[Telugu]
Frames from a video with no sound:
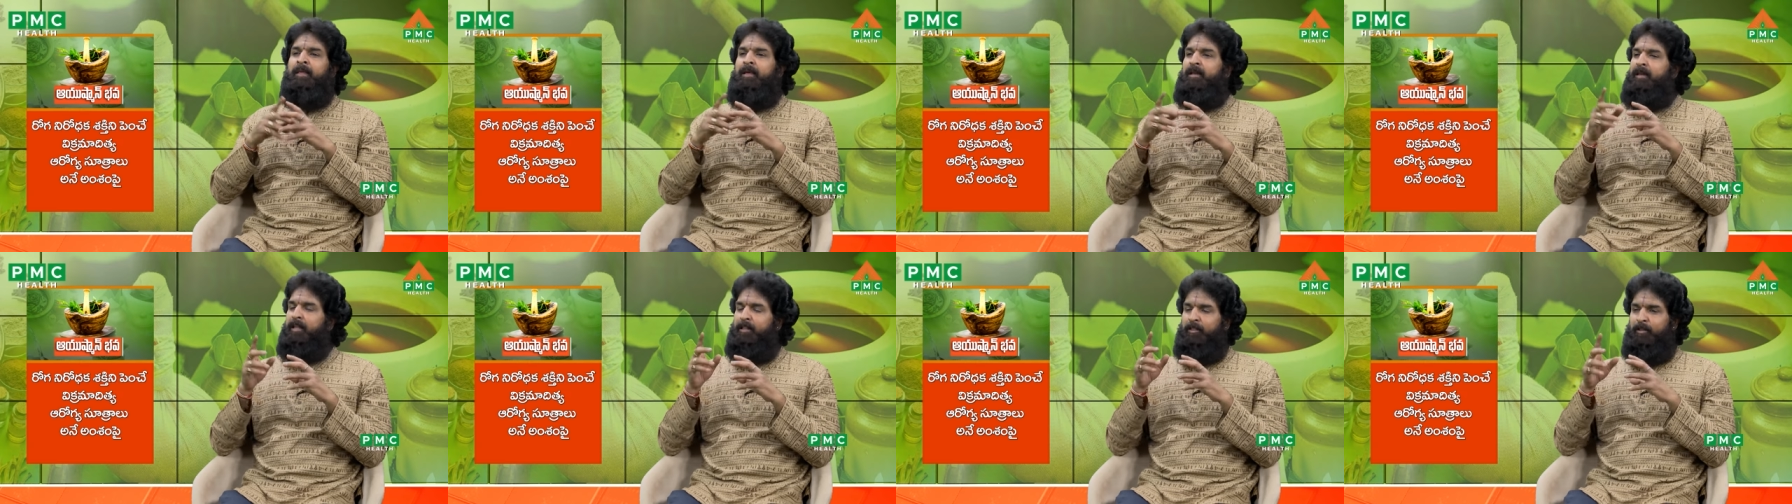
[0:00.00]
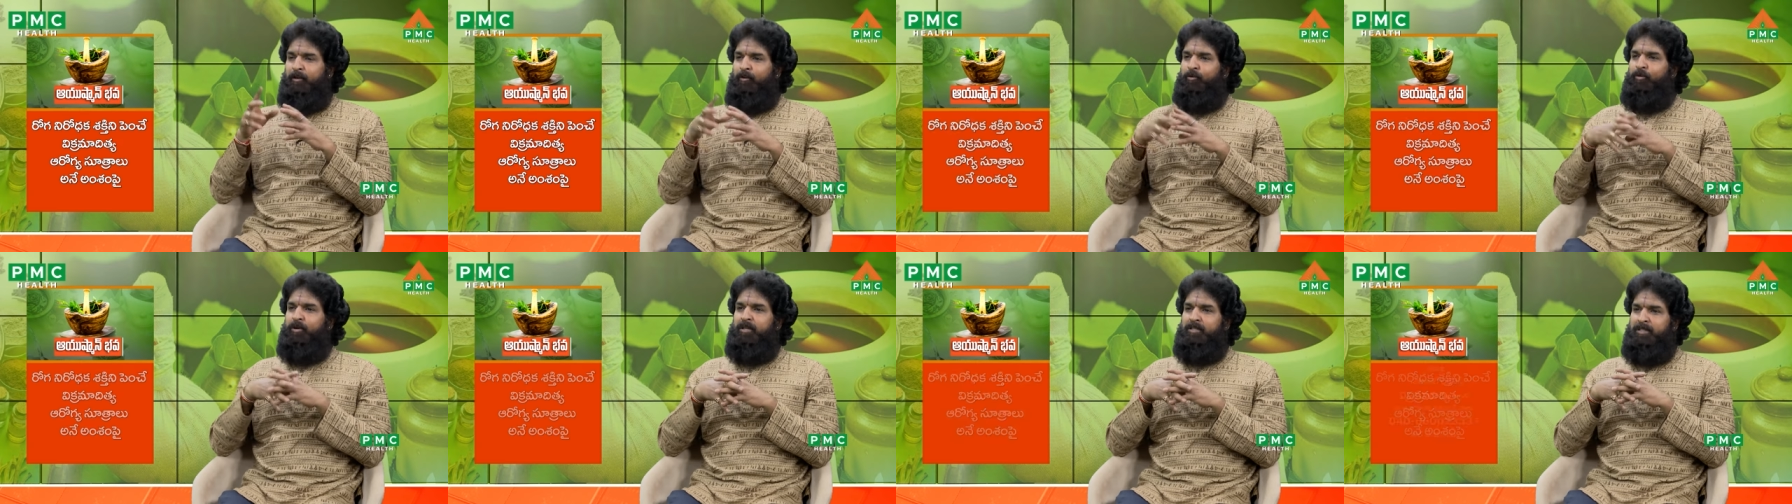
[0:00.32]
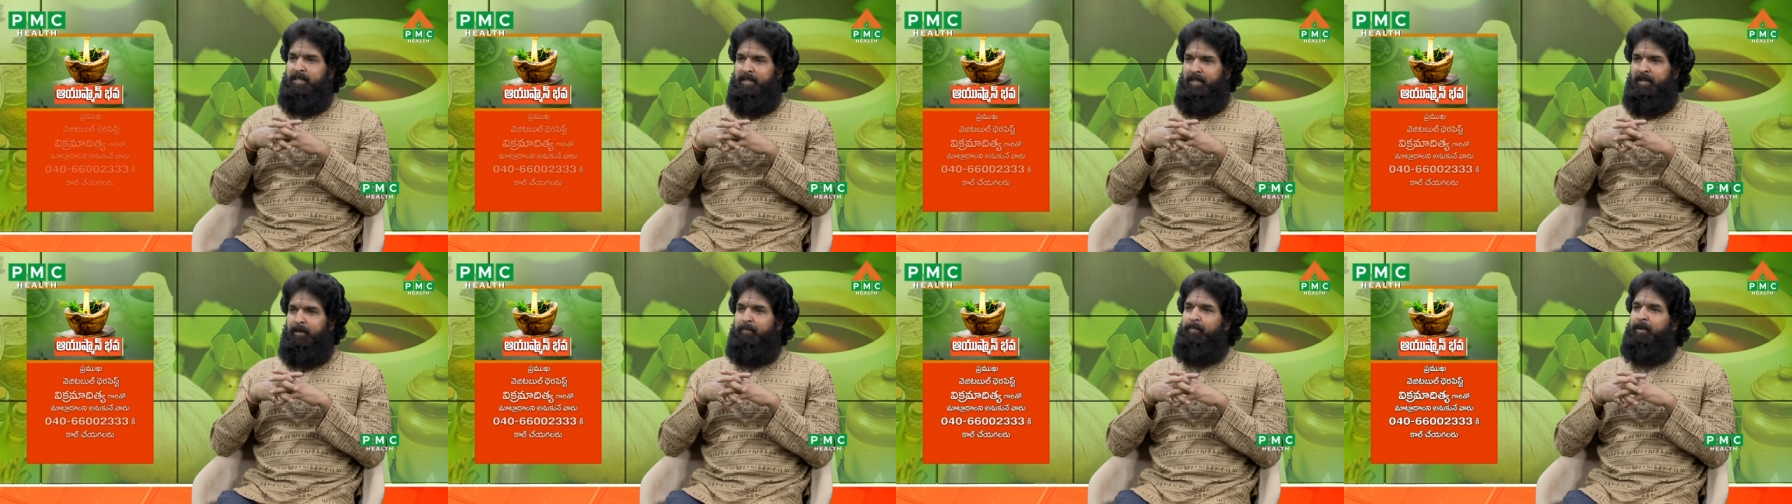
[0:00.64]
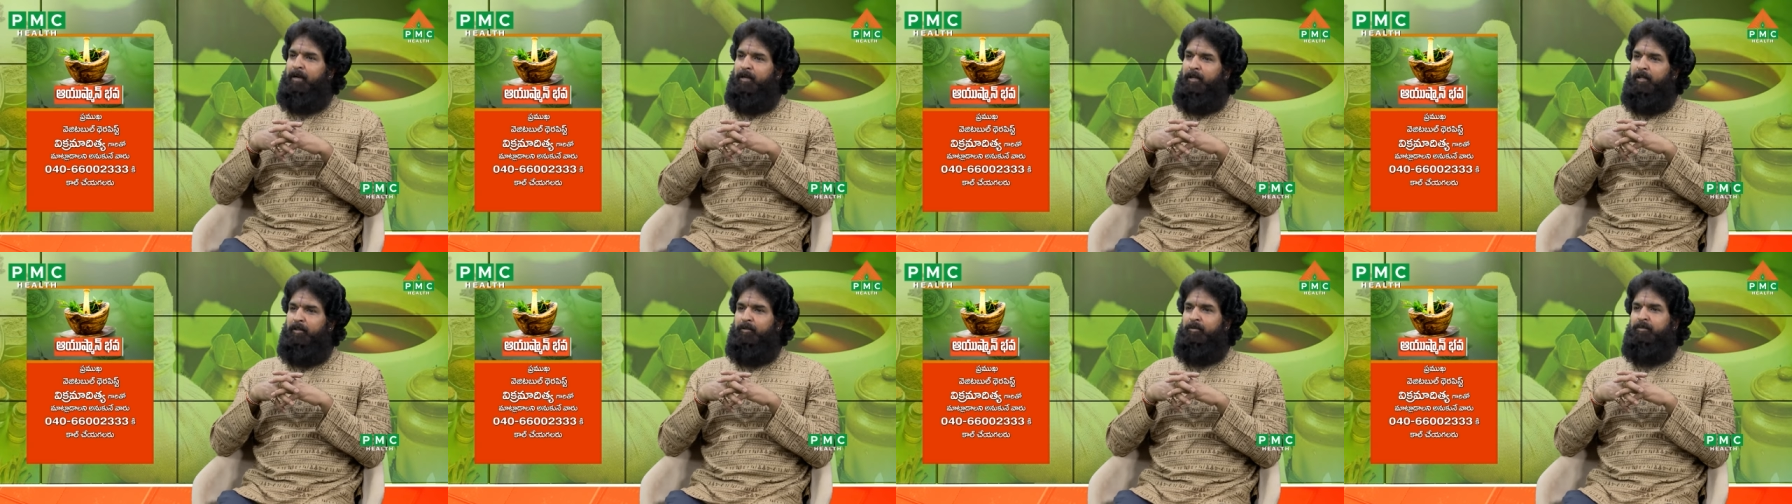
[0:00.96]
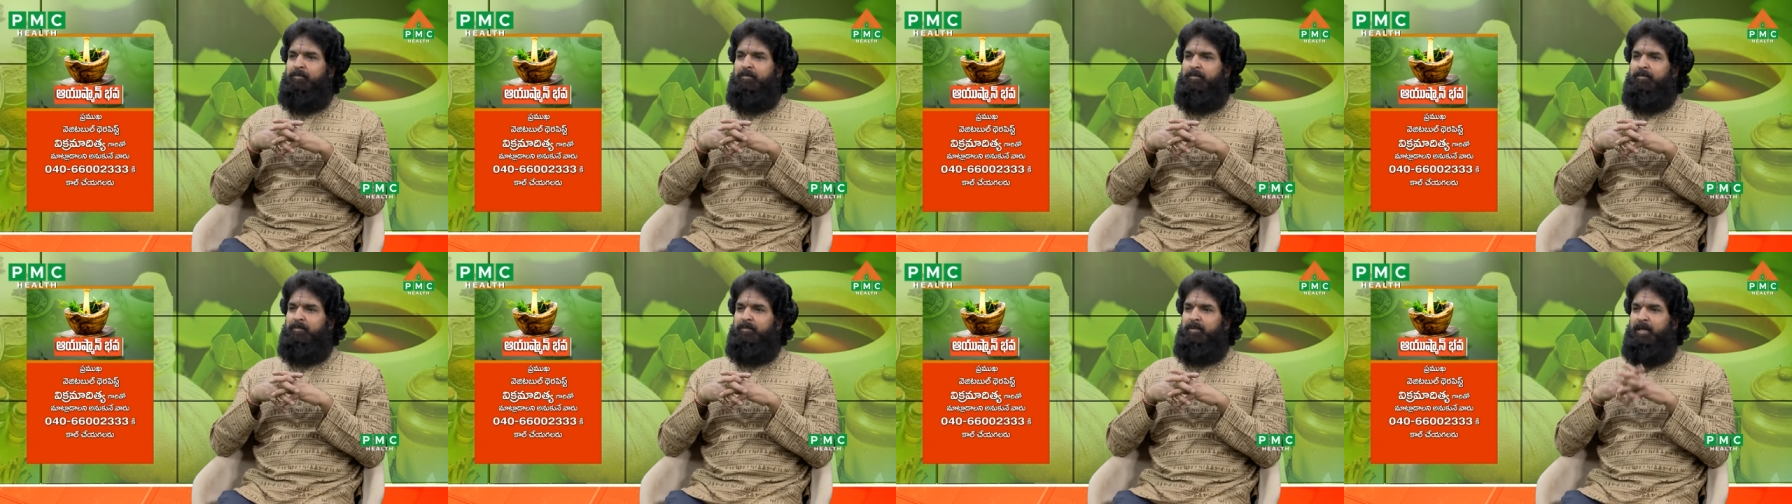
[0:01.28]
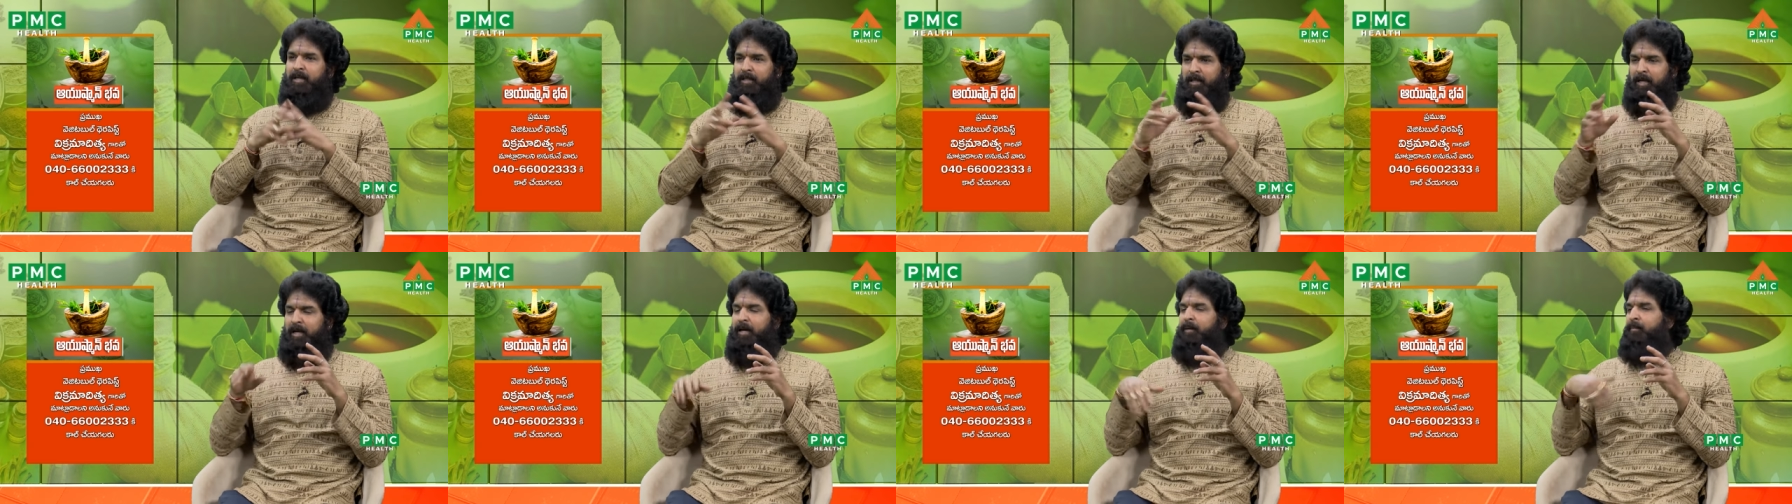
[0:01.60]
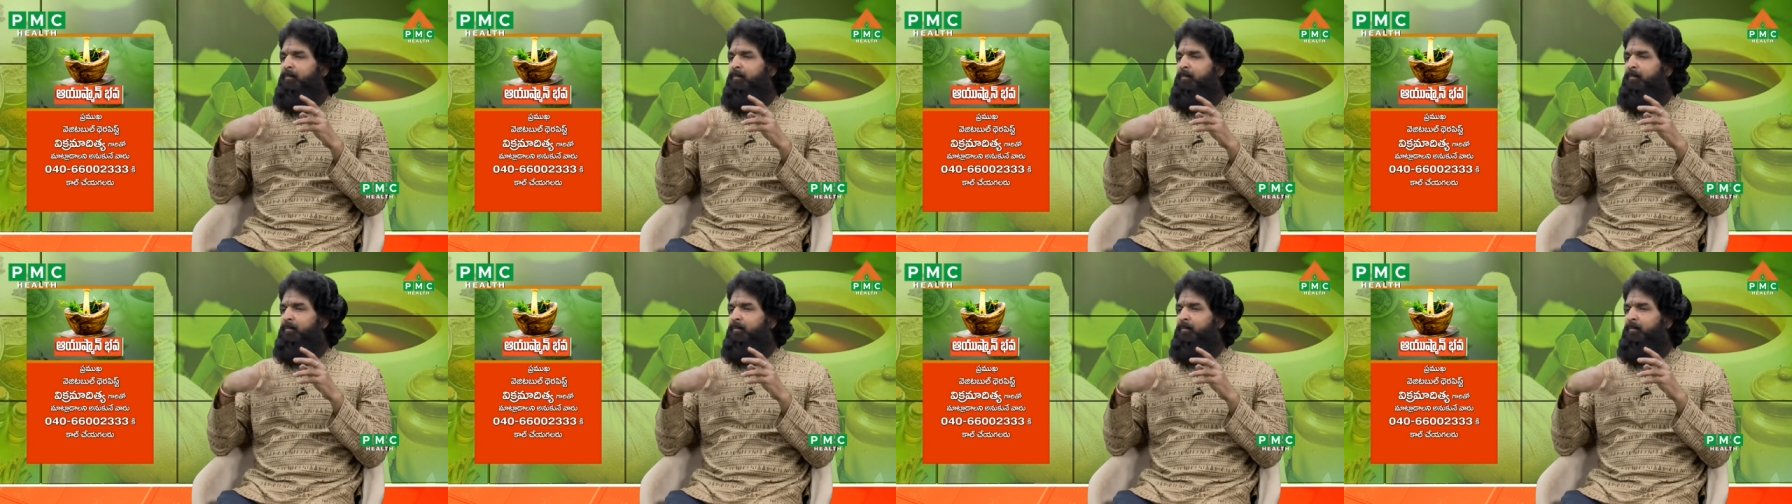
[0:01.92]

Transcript: నిద్ర కూడా సరిగా పట్టదు అది